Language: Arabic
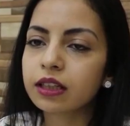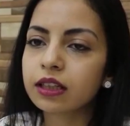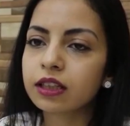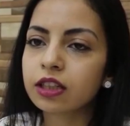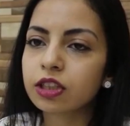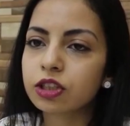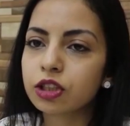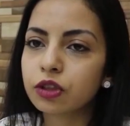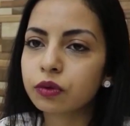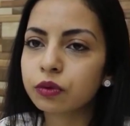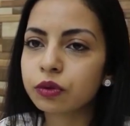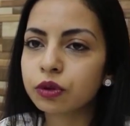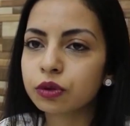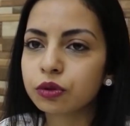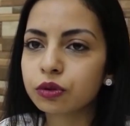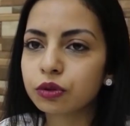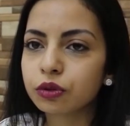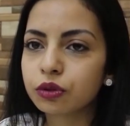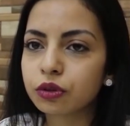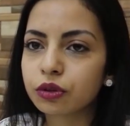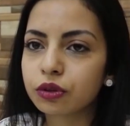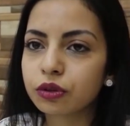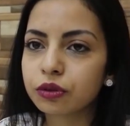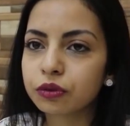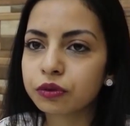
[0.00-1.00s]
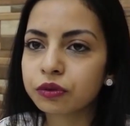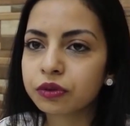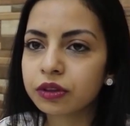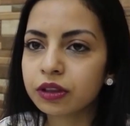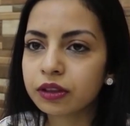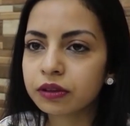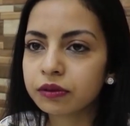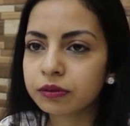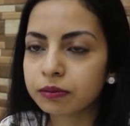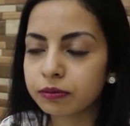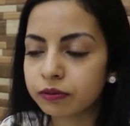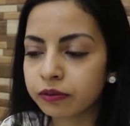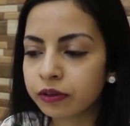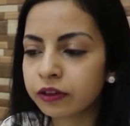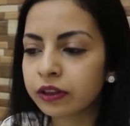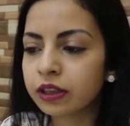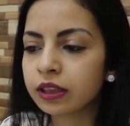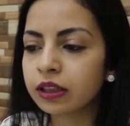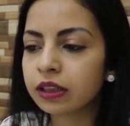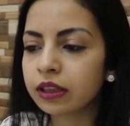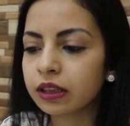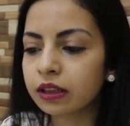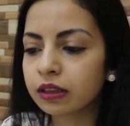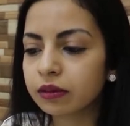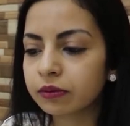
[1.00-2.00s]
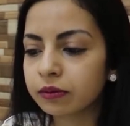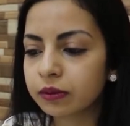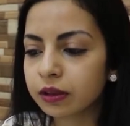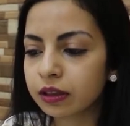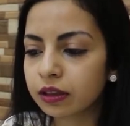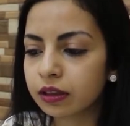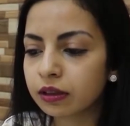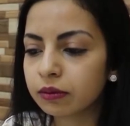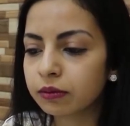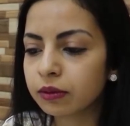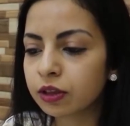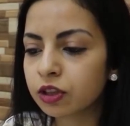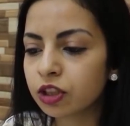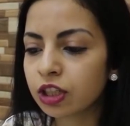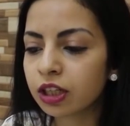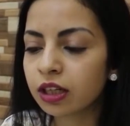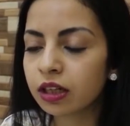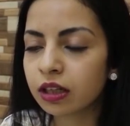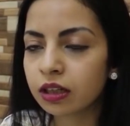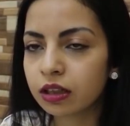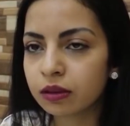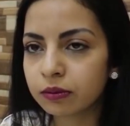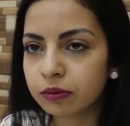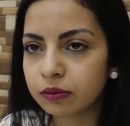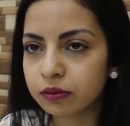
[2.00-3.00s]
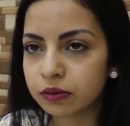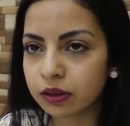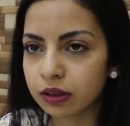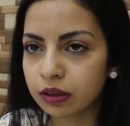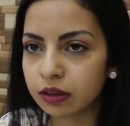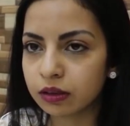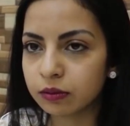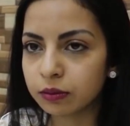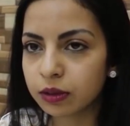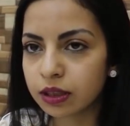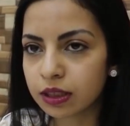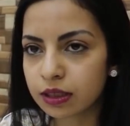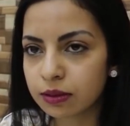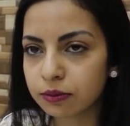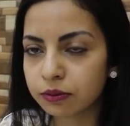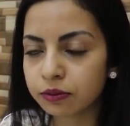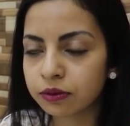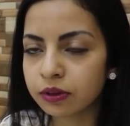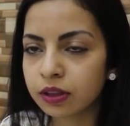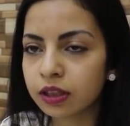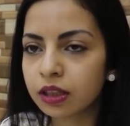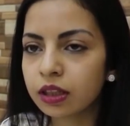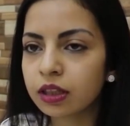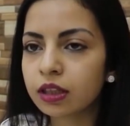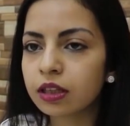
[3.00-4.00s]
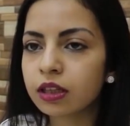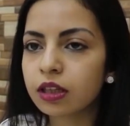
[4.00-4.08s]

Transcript: اكتشفت انه في فن يعني من المجال اللي انا يعني برسم فيه